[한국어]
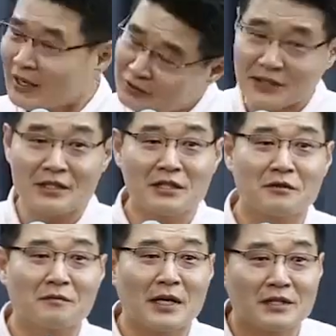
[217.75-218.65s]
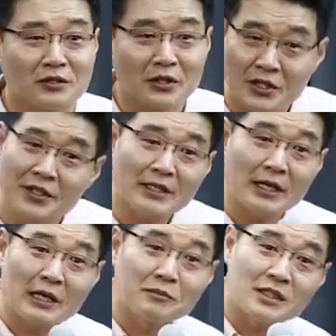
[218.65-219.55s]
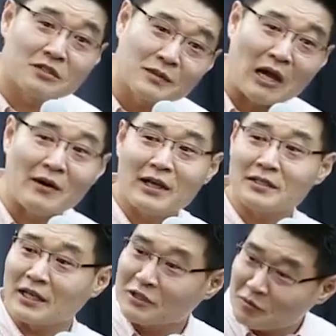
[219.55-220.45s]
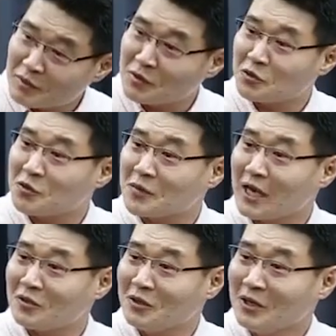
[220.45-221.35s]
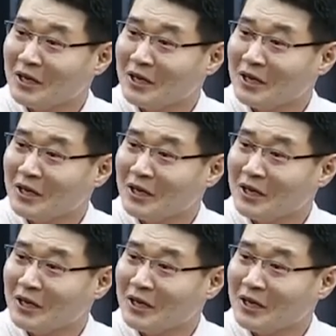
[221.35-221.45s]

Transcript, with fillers: 아, 굉장히 좀 빠르시고. 이런 대답들이 좀 나와야 제가 좀 힘도 좀 나고,